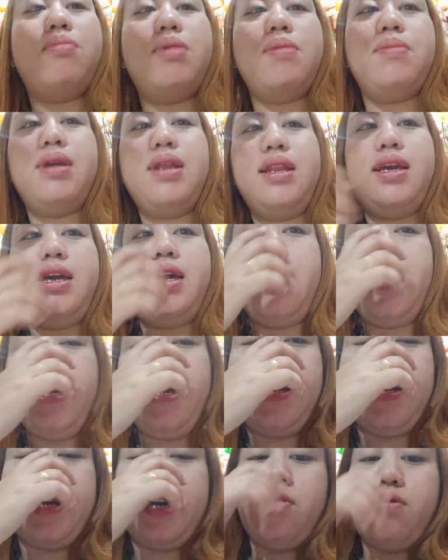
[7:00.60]
mamili,
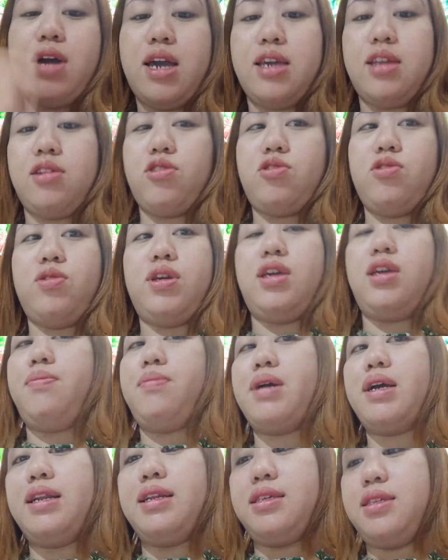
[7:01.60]
gawain ko eh,
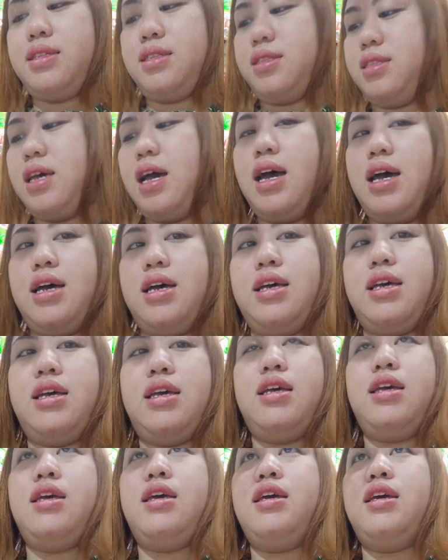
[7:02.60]
maglista.
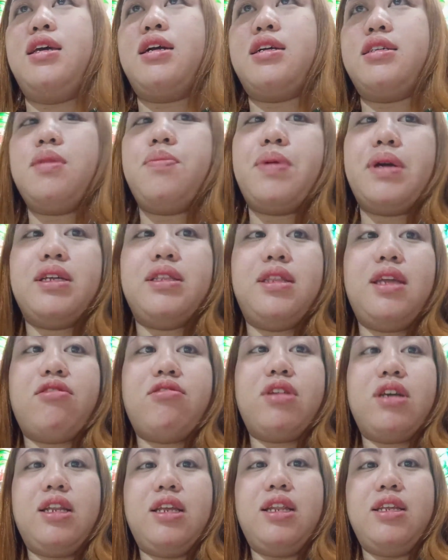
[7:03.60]
Kasi pag hindi ako
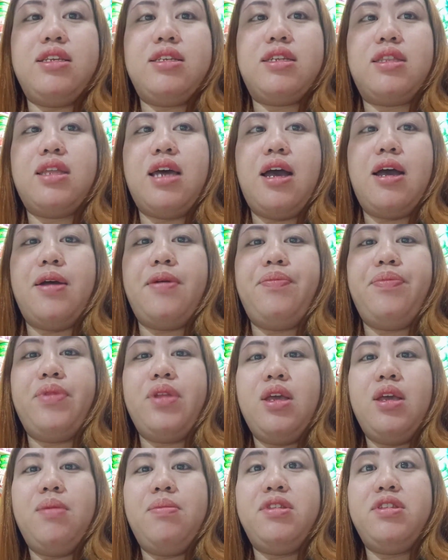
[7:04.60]
naglilista,
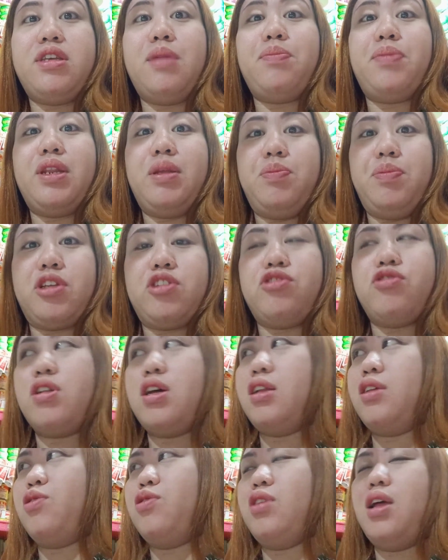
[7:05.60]
minsan
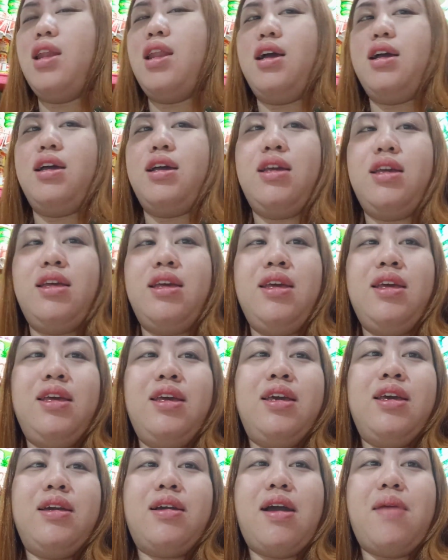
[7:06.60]
pinipicturan ko na lang.
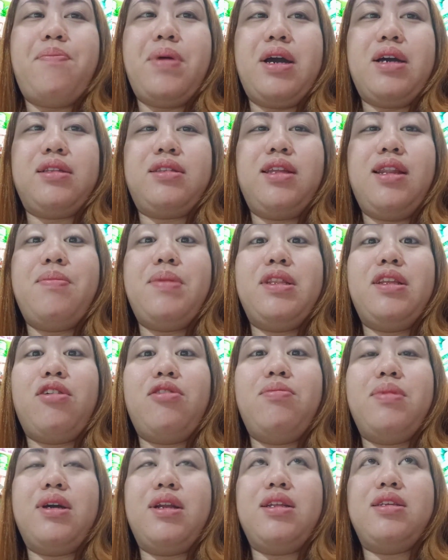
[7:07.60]
Kapag tinamad
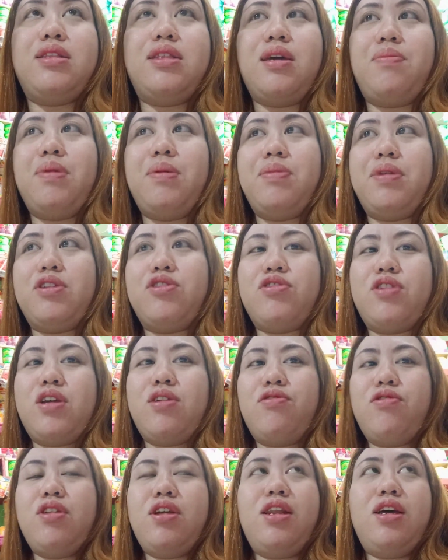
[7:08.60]
akong maglista, pipicturan
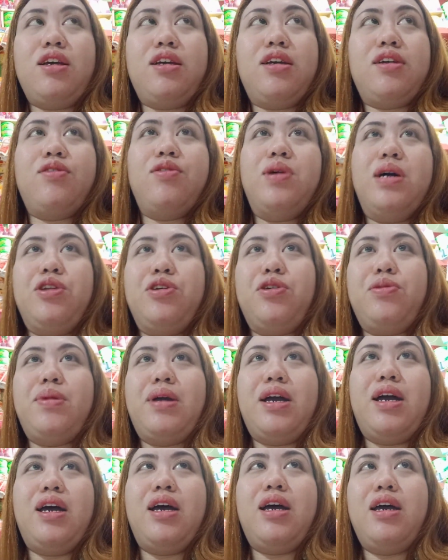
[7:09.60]
ko na lang kung ano yung
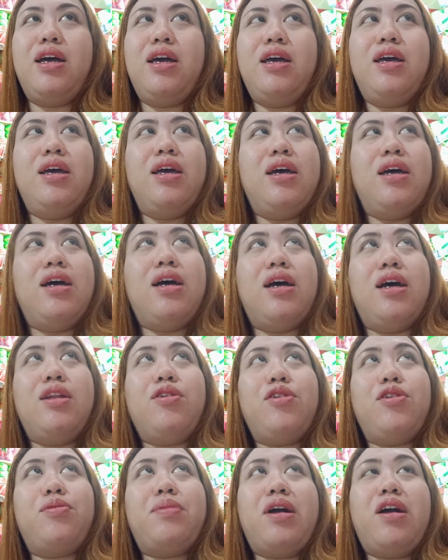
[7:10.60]
mga ano
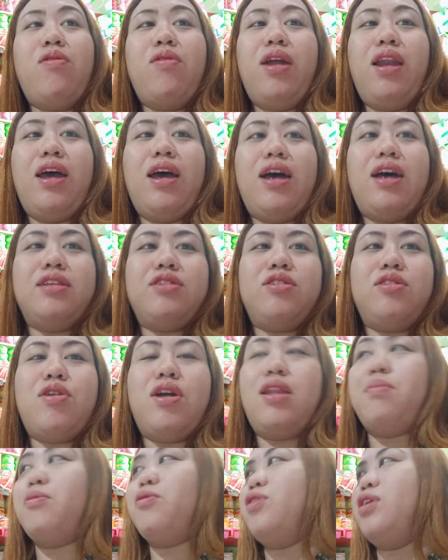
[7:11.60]
yung mga wala. So
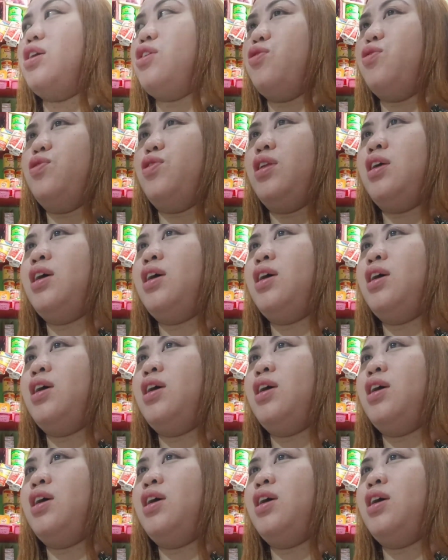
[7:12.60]
alam ko na yon.